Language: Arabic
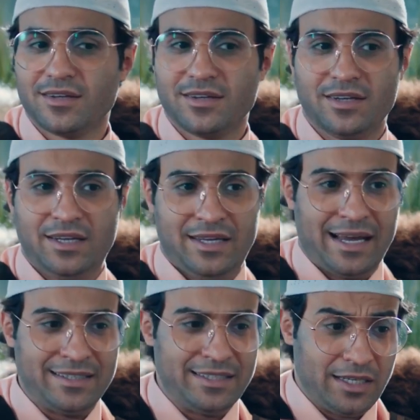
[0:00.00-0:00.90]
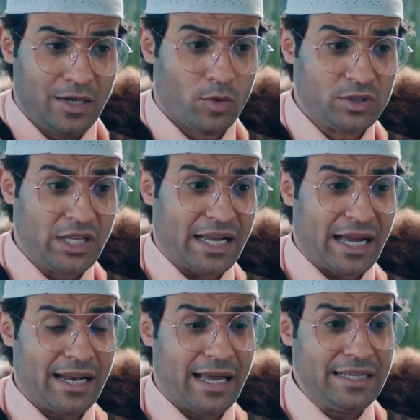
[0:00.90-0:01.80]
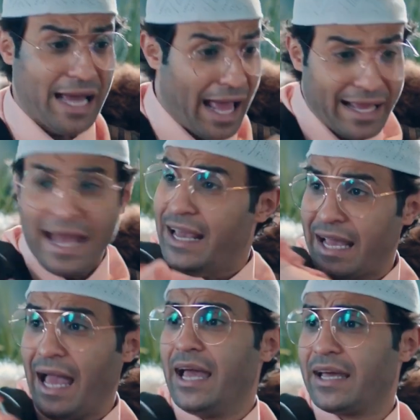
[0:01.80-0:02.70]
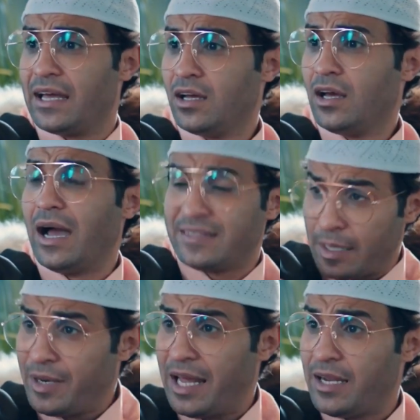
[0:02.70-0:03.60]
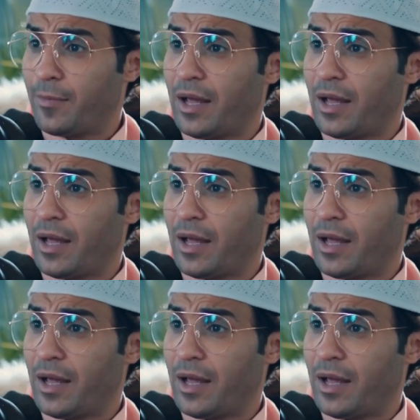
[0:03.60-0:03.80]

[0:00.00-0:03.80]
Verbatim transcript: يعني لو قلت لك على اي حاجه اي حاجه هتعملها لي يا